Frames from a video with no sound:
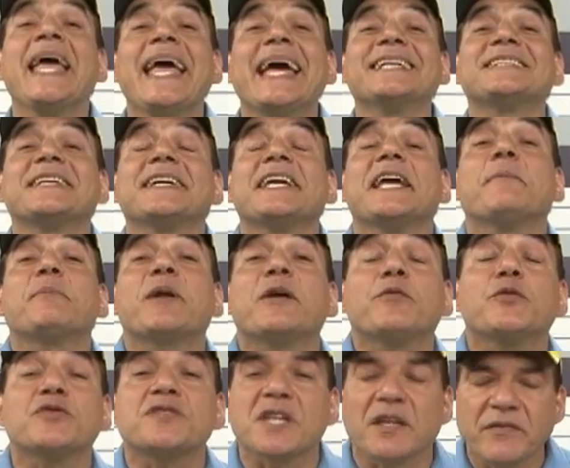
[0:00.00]
Essa aqui é
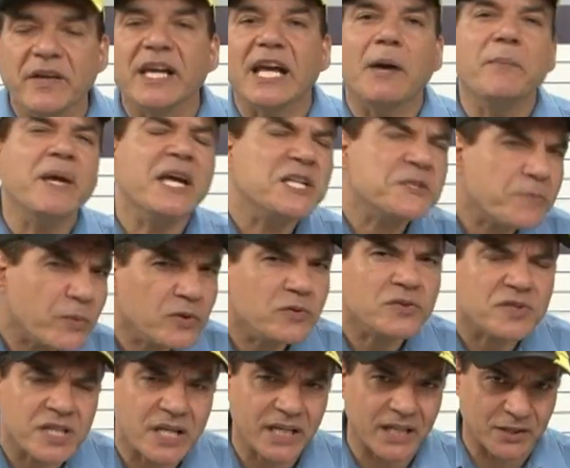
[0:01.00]
para você. Vem cá, me
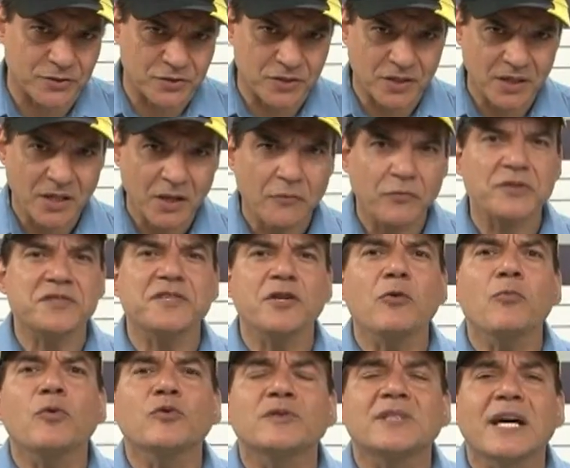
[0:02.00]
responde o seguinte:
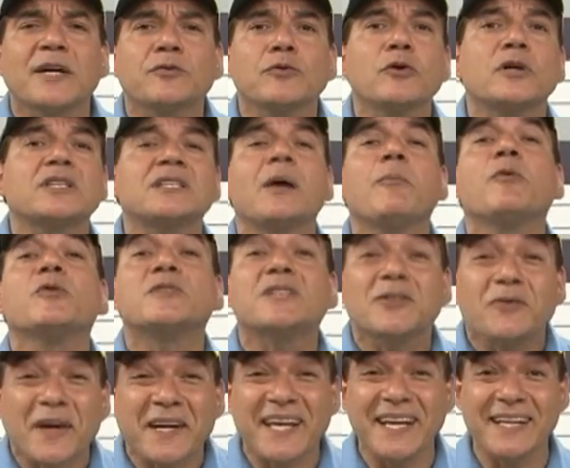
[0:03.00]
você é um montador, está
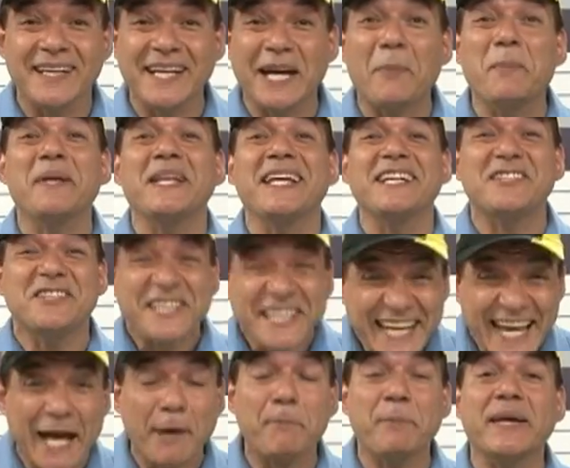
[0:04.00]
montando aquele gabinete
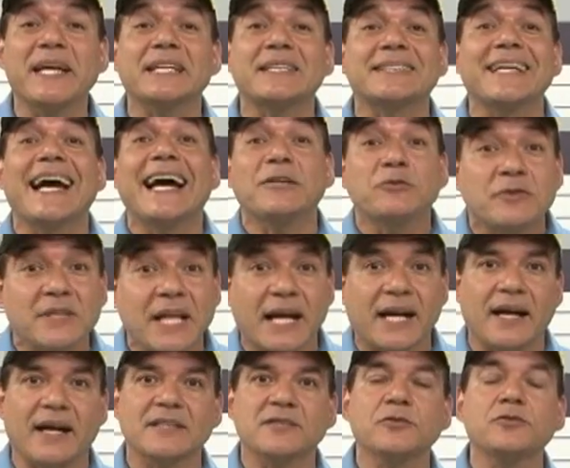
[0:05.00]
que é apertado
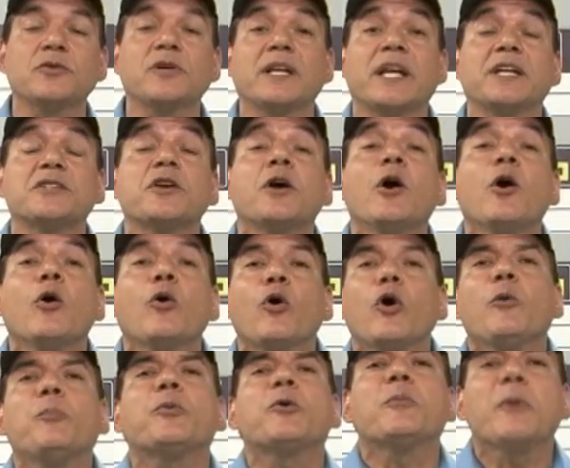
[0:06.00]
na casa do cliente.
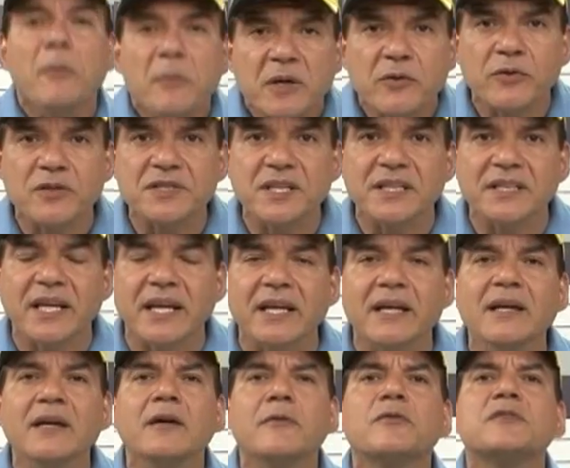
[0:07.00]
Qual é o problema que você
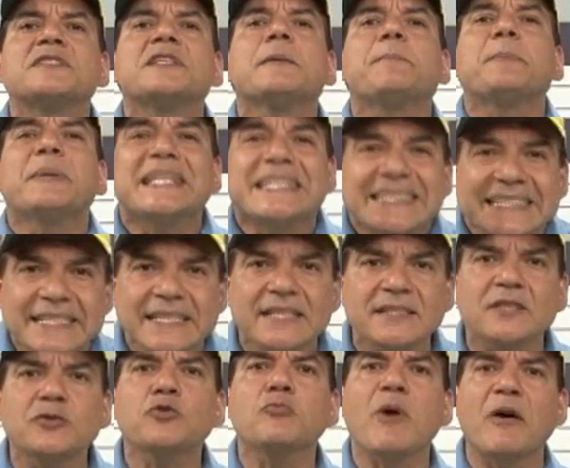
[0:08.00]
tem? Você
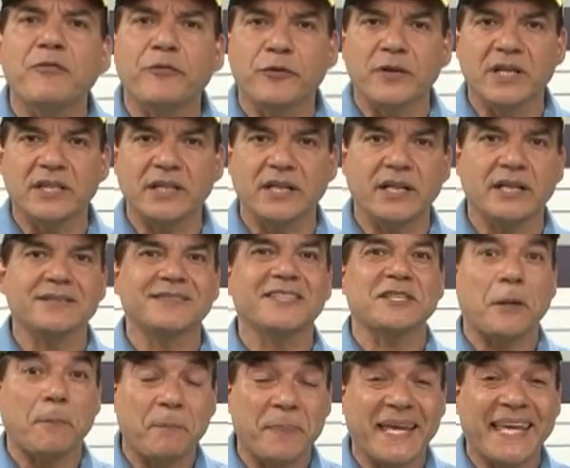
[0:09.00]
precisa de uma furadeira que
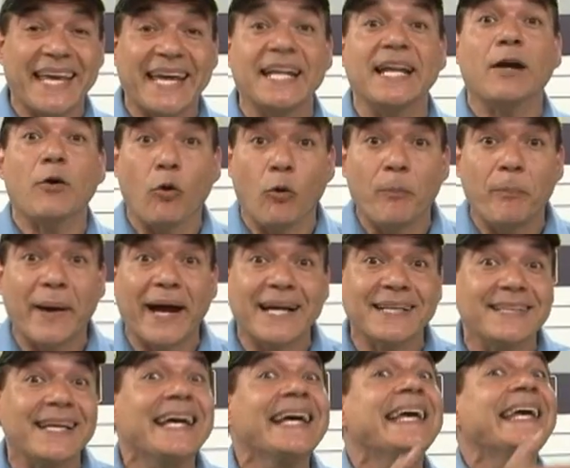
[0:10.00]
seja pequena,
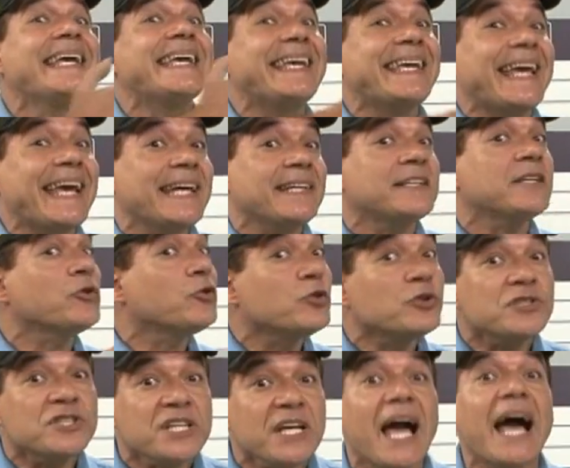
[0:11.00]
compacta, que entre
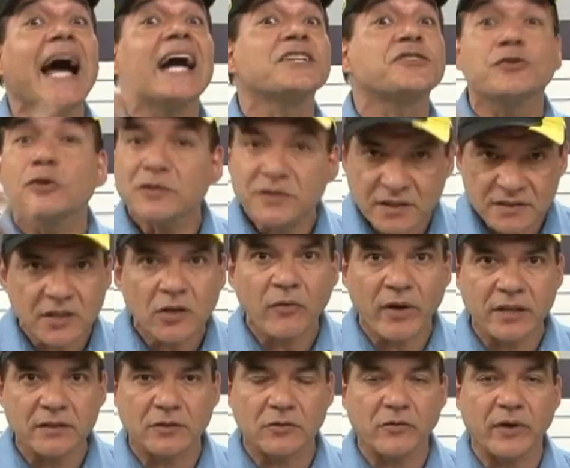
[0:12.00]
onde as outras
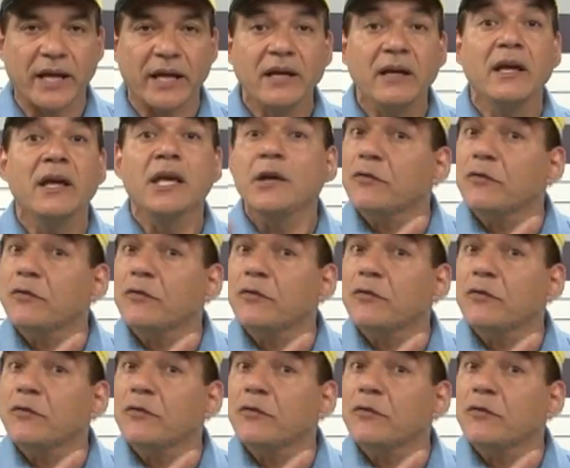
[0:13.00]
não entram, não é?